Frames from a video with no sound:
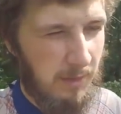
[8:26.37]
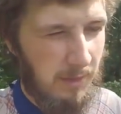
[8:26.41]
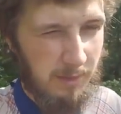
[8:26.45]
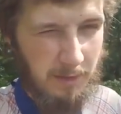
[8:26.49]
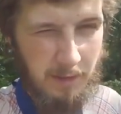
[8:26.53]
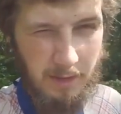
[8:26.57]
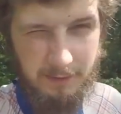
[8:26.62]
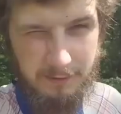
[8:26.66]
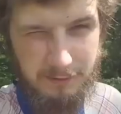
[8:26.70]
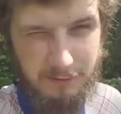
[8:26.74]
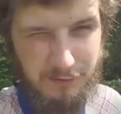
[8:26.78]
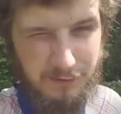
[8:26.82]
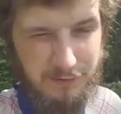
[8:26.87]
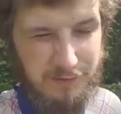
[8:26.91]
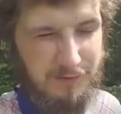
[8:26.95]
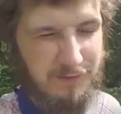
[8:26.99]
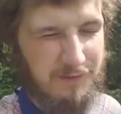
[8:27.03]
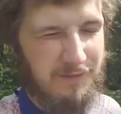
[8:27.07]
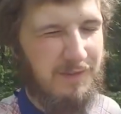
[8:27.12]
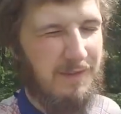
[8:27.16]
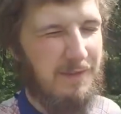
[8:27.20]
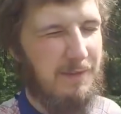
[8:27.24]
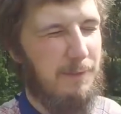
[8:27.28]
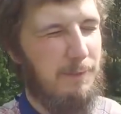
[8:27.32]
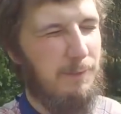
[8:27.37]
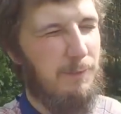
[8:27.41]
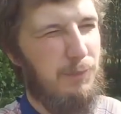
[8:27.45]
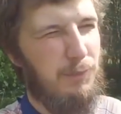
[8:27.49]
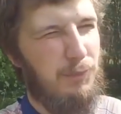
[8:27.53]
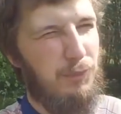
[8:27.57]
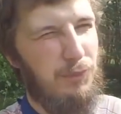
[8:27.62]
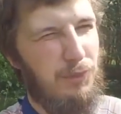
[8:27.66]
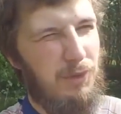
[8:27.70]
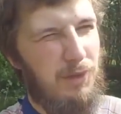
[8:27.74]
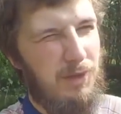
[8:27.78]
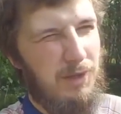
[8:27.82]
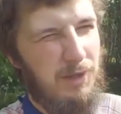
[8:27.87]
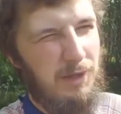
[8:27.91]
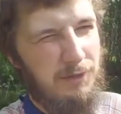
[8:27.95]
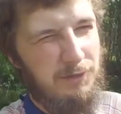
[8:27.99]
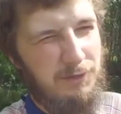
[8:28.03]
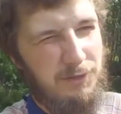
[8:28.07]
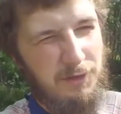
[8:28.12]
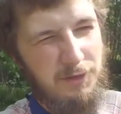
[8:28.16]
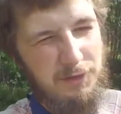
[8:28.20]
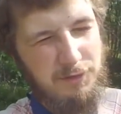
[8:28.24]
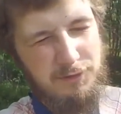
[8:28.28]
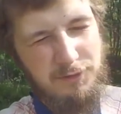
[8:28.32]
как делать, я буду
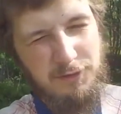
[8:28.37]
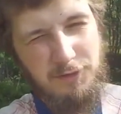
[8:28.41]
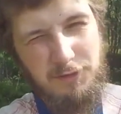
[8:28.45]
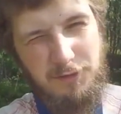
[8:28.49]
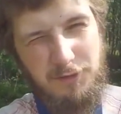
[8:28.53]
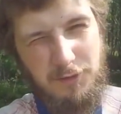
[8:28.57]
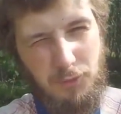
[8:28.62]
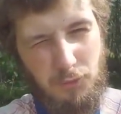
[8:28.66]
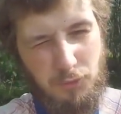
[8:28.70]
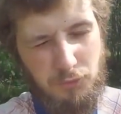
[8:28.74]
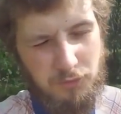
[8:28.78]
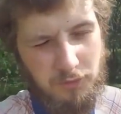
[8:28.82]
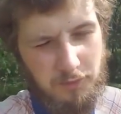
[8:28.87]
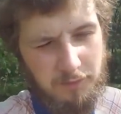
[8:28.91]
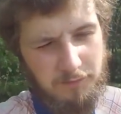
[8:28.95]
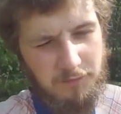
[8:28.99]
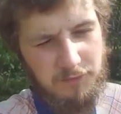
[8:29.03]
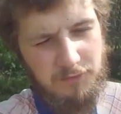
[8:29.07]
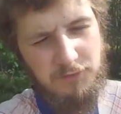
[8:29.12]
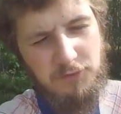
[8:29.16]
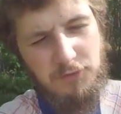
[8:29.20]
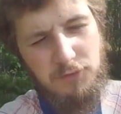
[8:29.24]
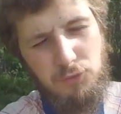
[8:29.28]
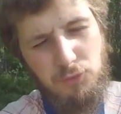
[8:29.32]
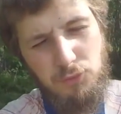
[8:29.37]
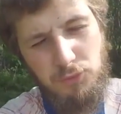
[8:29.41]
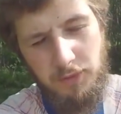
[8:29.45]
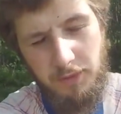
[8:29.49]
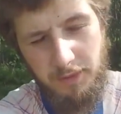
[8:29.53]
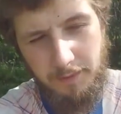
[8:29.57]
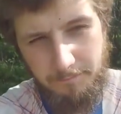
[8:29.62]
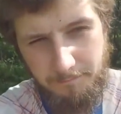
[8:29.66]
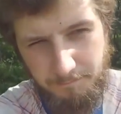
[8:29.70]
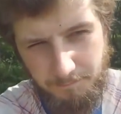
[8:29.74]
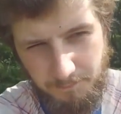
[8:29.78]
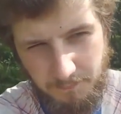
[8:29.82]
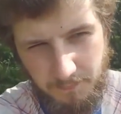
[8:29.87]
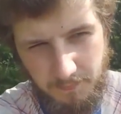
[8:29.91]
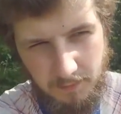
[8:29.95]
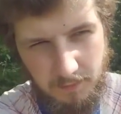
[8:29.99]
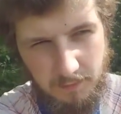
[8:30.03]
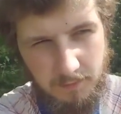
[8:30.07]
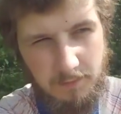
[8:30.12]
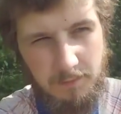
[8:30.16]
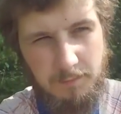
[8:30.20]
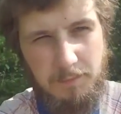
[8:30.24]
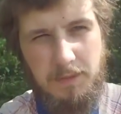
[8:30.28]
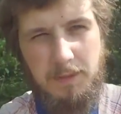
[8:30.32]
делить среднерусских, вести сюда,
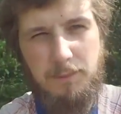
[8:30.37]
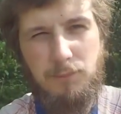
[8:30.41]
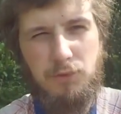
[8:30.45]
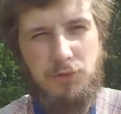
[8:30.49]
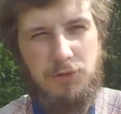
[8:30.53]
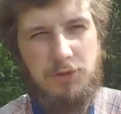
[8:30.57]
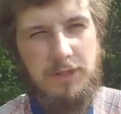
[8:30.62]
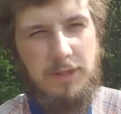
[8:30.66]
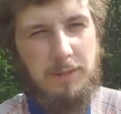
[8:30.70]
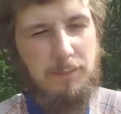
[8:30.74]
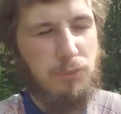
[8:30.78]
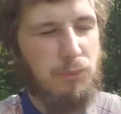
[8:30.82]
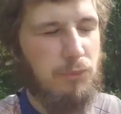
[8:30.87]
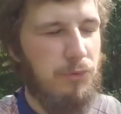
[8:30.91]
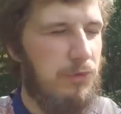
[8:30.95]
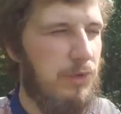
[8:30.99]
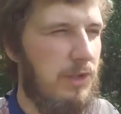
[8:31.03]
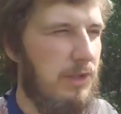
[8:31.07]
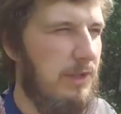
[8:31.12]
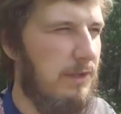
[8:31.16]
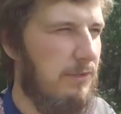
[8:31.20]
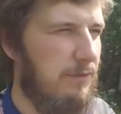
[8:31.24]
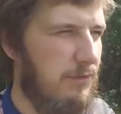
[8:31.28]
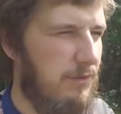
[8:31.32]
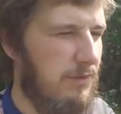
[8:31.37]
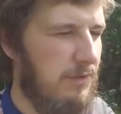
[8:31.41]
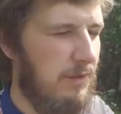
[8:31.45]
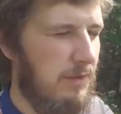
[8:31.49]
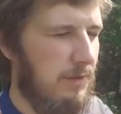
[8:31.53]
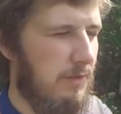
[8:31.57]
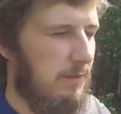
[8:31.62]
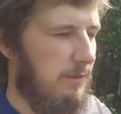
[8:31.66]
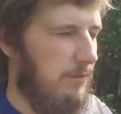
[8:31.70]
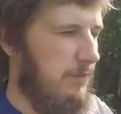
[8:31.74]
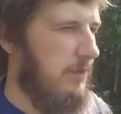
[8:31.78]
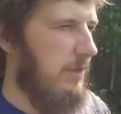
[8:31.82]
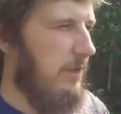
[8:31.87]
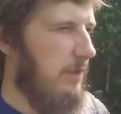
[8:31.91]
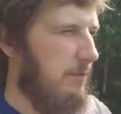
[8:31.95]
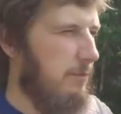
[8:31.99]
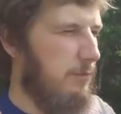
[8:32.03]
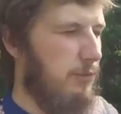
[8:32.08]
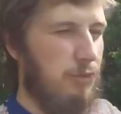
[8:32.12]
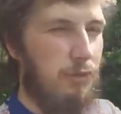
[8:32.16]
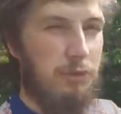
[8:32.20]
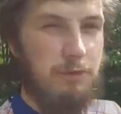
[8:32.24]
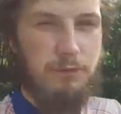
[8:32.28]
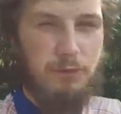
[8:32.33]
а, потому что я буду делить все, всех
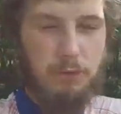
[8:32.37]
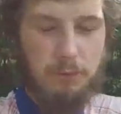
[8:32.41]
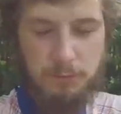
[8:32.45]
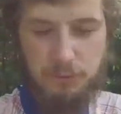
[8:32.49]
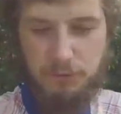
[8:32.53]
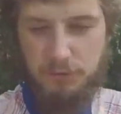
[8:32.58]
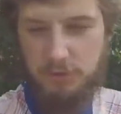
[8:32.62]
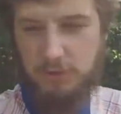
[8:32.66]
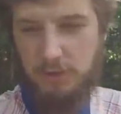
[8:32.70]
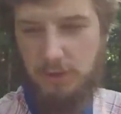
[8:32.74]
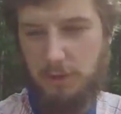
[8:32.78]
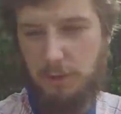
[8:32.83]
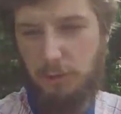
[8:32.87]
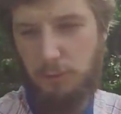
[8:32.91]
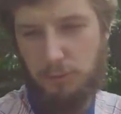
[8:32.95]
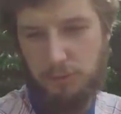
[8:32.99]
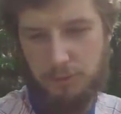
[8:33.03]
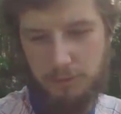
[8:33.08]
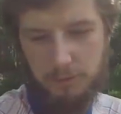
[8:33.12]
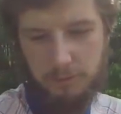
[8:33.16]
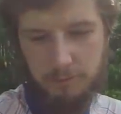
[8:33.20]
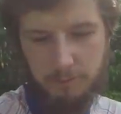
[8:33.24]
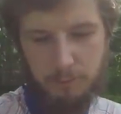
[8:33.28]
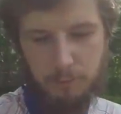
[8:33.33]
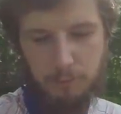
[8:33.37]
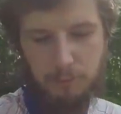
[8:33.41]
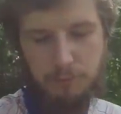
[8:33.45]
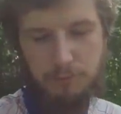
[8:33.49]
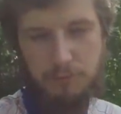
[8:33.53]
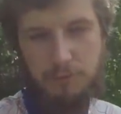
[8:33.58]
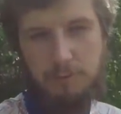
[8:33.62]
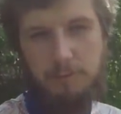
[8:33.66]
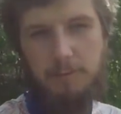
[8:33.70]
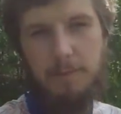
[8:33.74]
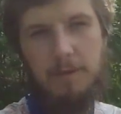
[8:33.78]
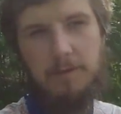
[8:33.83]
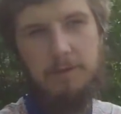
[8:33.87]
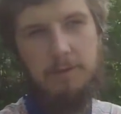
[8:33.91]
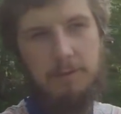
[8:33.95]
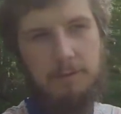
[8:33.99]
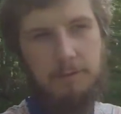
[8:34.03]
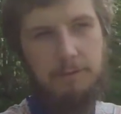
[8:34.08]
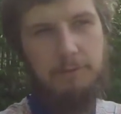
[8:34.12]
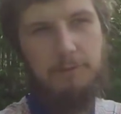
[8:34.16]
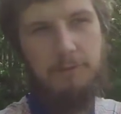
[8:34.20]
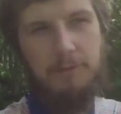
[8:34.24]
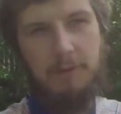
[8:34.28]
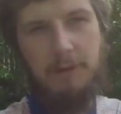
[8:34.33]
пчел, в том числе и летных, буду ссыпать
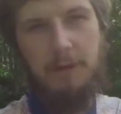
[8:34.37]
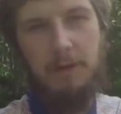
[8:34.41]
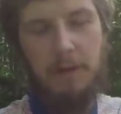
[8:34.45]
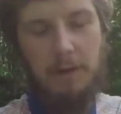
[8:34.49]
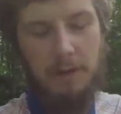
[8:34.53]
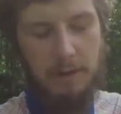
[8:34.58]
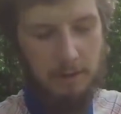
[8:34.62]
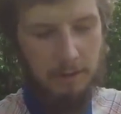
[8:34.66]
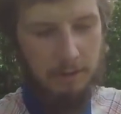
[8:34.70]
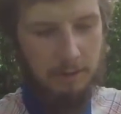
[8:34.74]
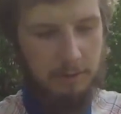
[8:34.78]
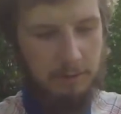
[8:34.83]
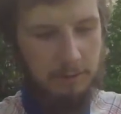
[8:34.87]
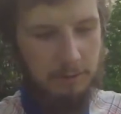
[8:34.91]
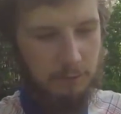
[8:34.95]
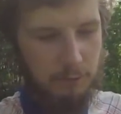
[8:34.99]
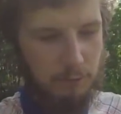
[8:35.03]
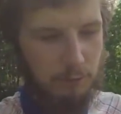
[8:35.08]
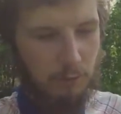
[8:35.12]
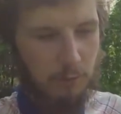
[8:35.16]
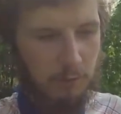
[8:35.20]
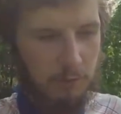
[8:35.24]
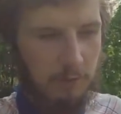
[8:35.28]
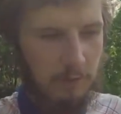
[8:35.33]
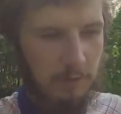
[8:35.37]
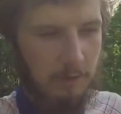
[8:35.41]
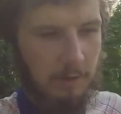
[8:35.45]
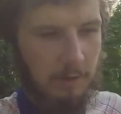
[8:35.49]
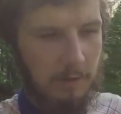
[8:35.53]
в гнездо,